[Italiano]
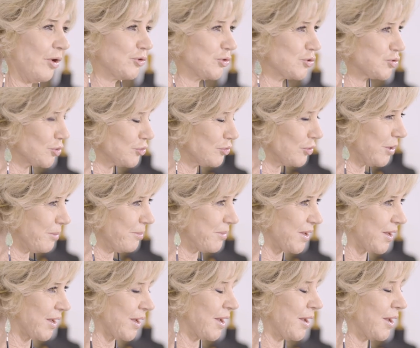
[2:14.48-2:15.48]
Sono le
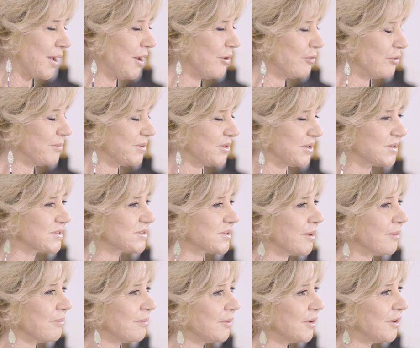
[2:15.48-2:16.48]
mie e lui mi disse
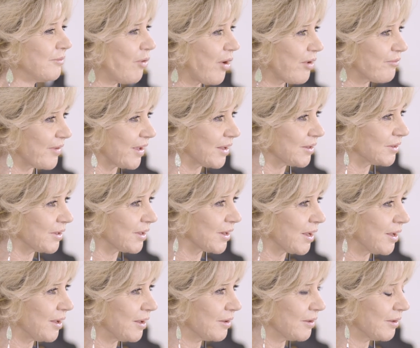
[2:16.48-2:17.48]
le vuoi
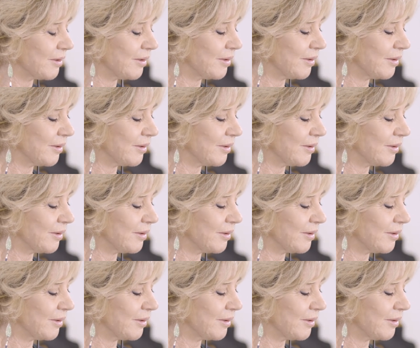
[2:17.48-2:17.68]
vendere?